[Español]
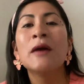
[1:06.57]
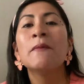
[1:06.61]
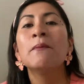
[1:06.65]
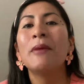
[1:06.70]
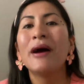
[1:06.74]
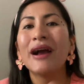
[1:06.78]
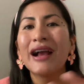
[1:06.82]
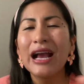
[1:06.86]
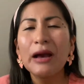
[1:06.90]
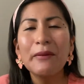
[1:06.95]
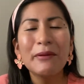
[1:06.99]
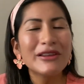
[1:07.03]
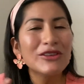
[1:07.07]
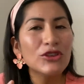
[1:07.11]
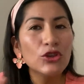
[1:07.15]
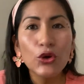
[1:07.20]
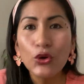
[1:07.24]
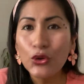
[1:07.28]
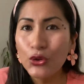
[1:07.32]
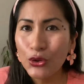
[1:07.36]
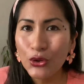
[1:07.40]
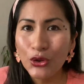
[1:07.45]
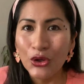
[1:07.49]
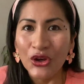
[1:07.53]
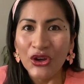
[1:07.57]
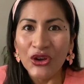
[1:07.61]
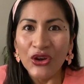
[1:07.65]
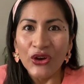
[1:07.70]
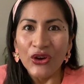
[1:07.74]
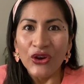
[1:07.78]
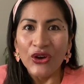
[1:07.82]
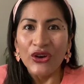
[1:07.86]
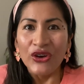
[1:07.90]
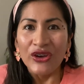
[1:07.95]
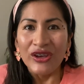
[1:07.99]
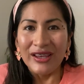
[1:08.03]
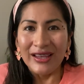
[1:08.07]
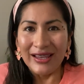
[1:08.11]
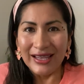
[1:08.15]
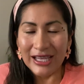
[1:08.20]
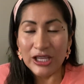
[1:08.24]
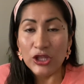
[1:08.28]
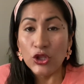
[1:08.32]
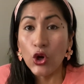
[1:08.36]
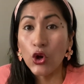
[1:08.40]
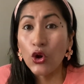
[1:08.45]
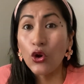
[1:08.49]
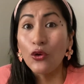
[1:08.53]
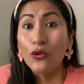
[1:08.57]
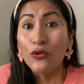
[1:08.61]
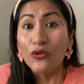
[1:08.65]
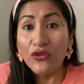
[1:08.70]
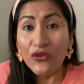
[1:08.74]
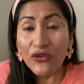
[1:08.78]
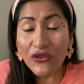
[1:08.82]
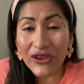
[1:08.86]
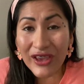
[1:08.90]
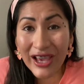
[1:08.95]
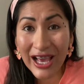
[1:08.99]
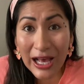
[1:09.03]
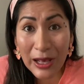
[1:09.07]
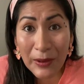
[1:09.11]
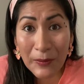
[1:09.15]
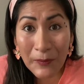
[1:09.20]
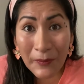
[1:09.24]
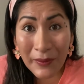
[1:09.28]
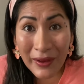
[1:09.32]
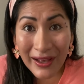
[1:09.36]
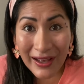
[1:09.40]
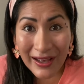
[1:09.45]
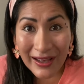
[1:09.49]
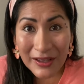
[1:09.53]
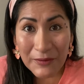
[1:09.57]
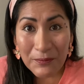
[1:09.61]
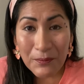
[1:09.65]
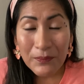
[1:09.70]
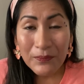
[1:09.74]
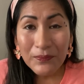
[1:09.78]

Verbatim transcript: pagaba todo y no confiaba.